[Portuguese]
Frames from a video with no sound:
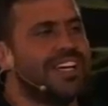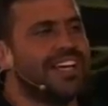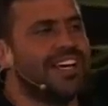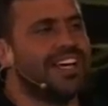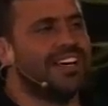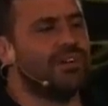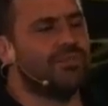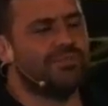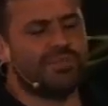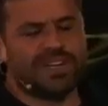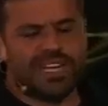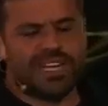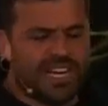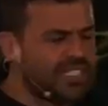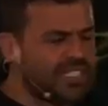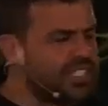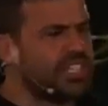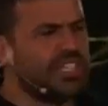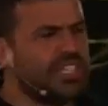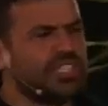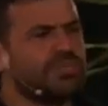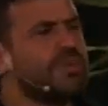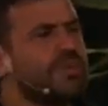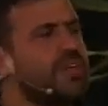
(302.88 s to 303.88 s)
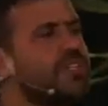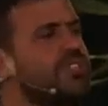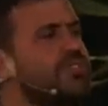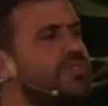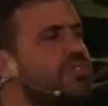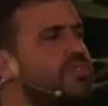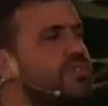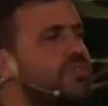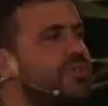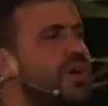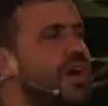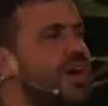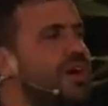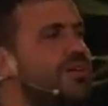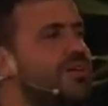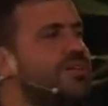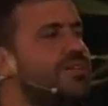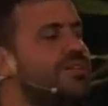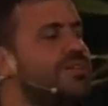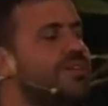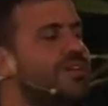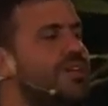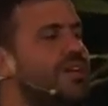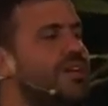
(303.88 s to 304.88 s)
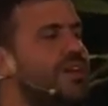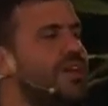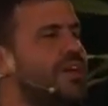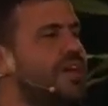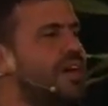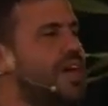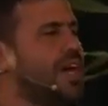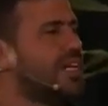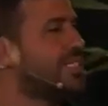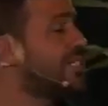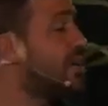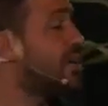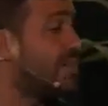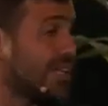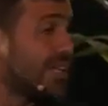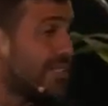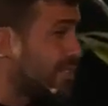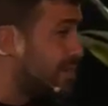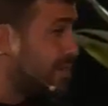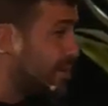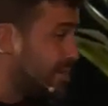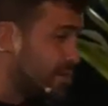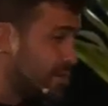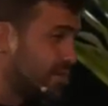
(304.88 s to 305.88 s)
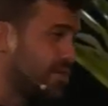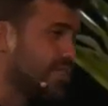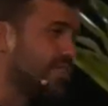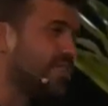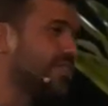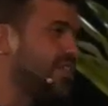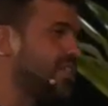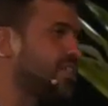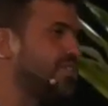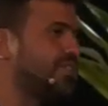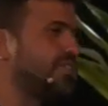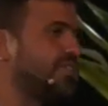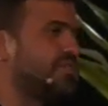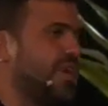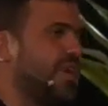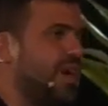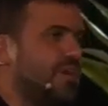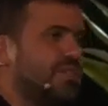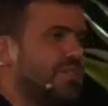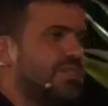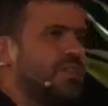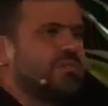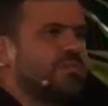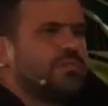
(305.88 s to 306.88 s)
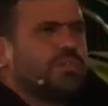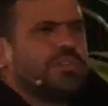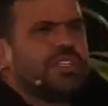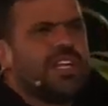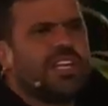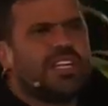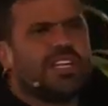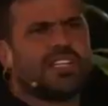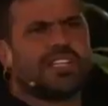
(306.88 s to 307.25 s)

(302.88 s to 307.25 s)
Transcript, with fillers: O brilhantismo é individual, a salvação, inclusive, é individual. Deus poderia